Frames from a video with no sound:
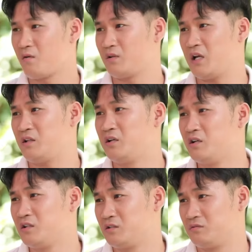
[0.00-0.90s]
Con thấy
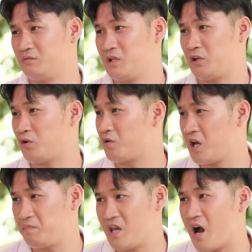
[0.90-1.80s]
thương và tội
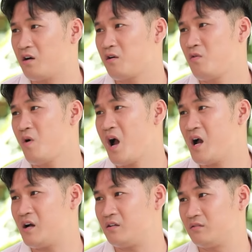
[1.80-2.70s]
nghiệp vợ con quá
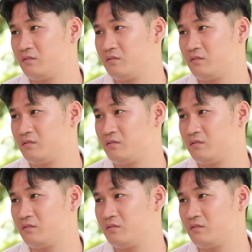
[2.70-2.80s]
à